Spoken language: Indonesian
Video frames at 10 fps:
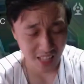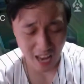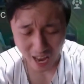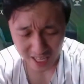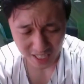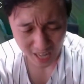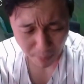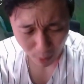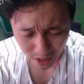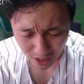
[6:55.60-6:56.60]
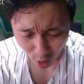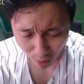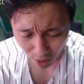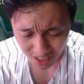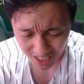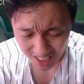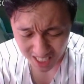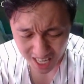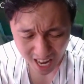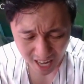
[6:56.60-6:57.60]
tai kenapa gua jadi goblok
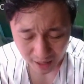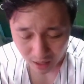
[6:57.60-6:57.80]
gini ya